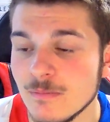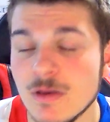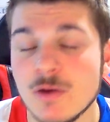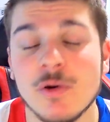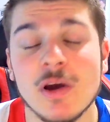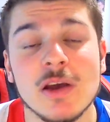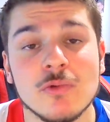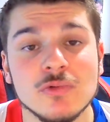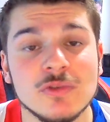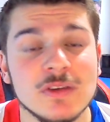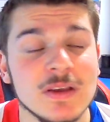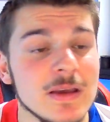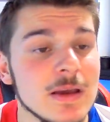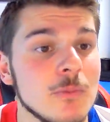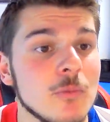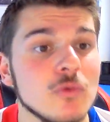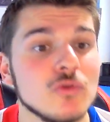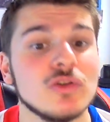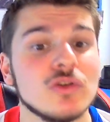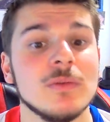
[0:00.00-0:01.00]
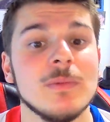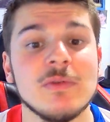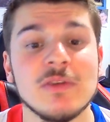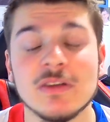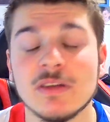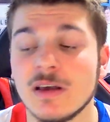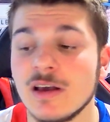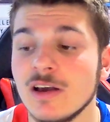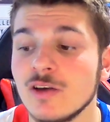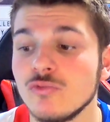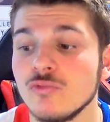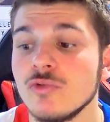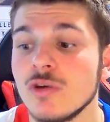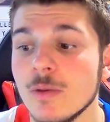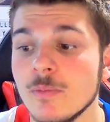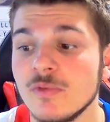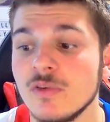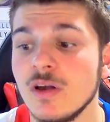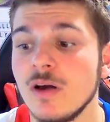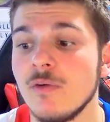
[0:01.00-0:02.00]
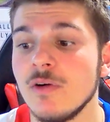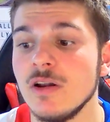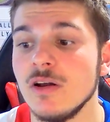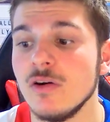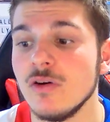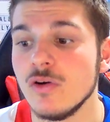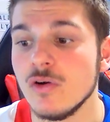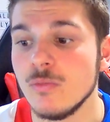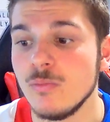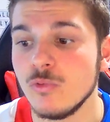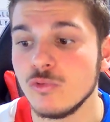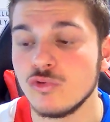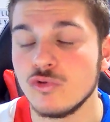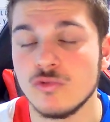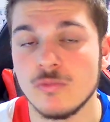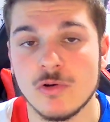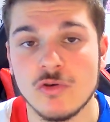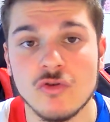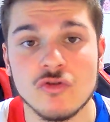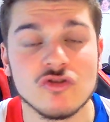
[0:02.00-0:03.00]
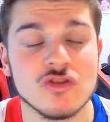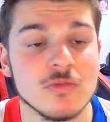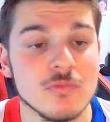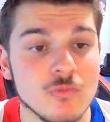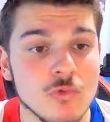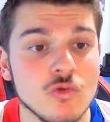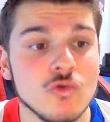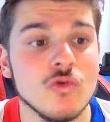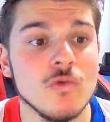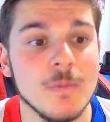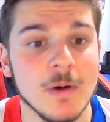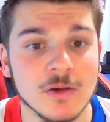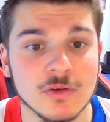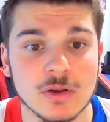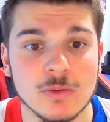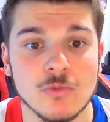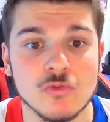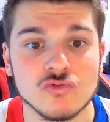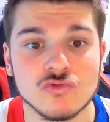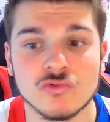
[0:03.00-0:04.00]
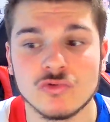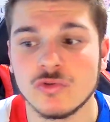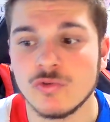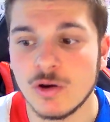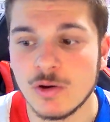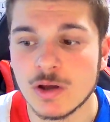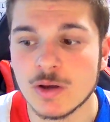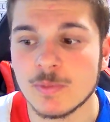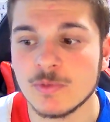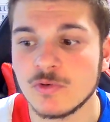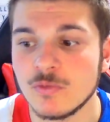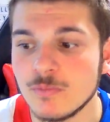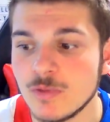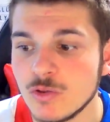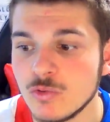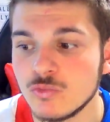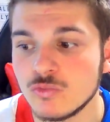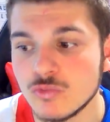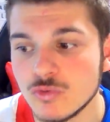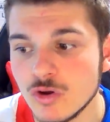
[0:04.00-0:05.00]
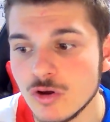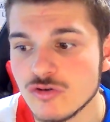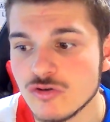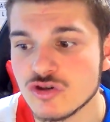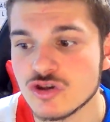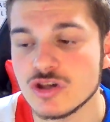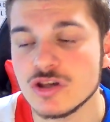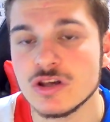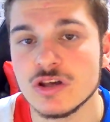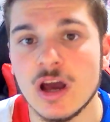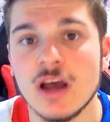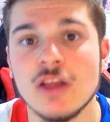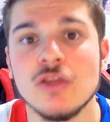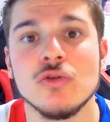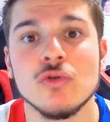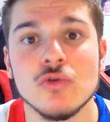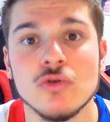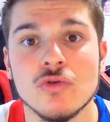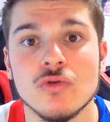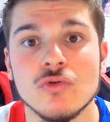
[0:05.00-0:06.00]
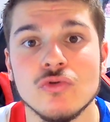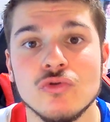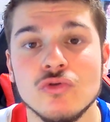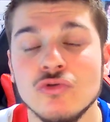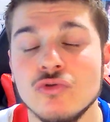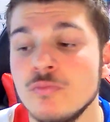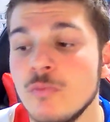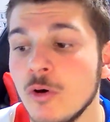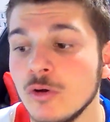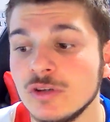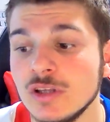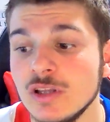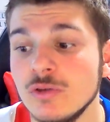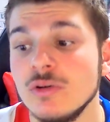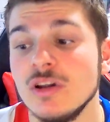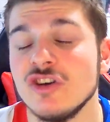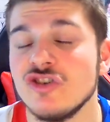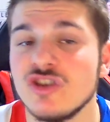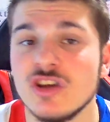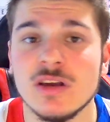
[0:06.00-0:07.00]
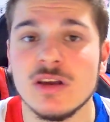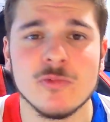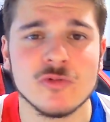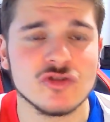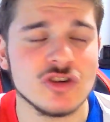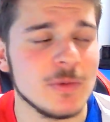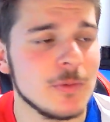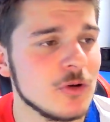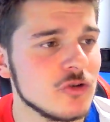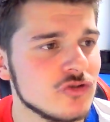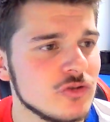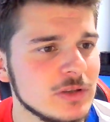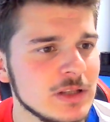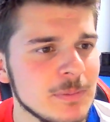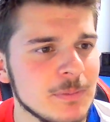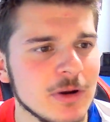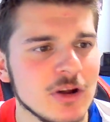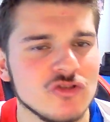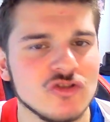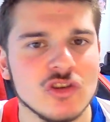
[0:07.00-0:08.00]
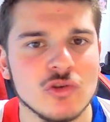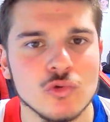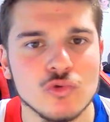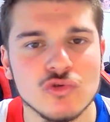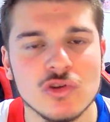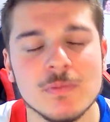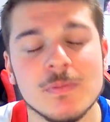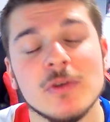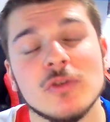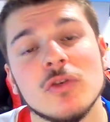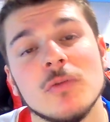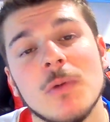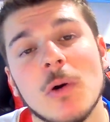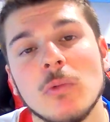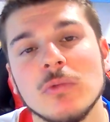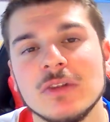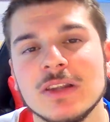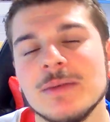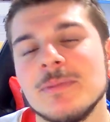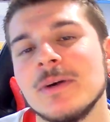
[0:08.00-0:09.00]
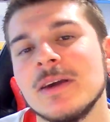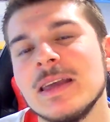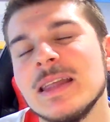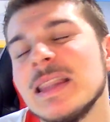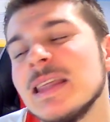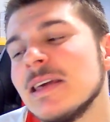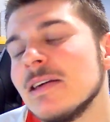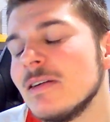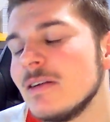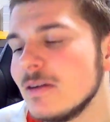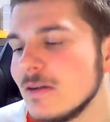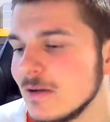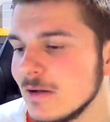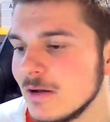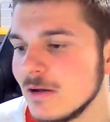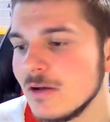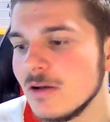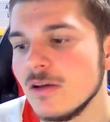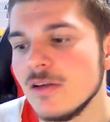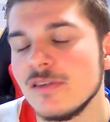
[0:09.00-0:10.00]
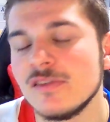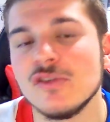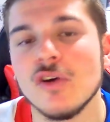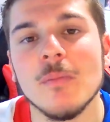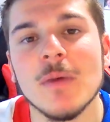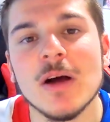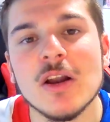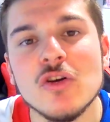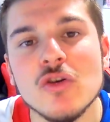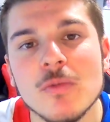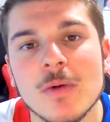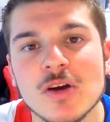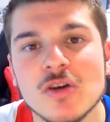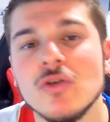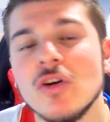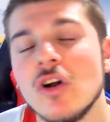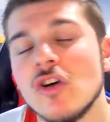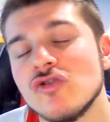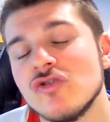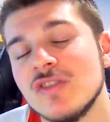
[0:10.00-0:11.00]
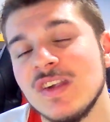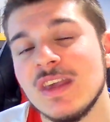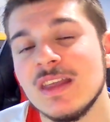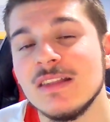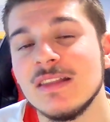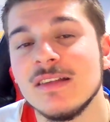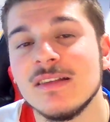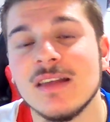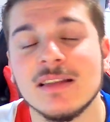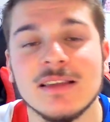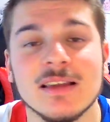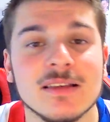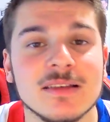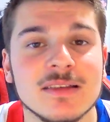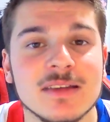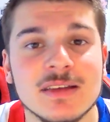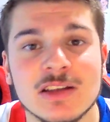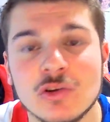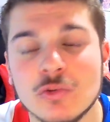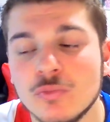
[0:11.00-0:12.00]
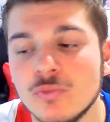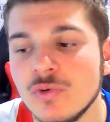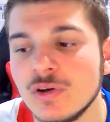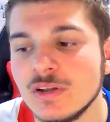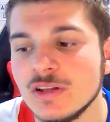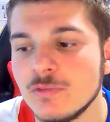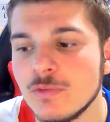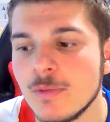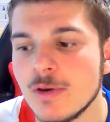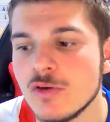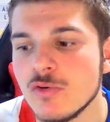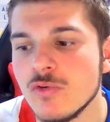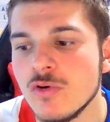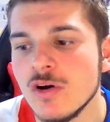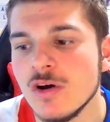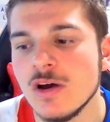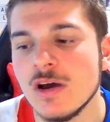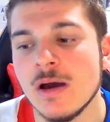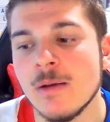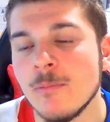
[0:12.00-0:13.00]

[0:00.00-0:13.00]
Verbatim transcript: Mais ouais, écoutez, bon, c'était ma petite réaction comme ça, voilà, pour ce maillot que j'aime beaucoup. Personnellement, je trouve que vraiment il représente bien nos couleurs. J'ai hâte de, le porter, de l'acheter. Bon, je vais peut-être pas l'acheter tout de suite parce que par contre, les prix, les gars, 100 balles le maillot. Alors je sais qu'il y a des certains sites et tout pour faire des faux maillots.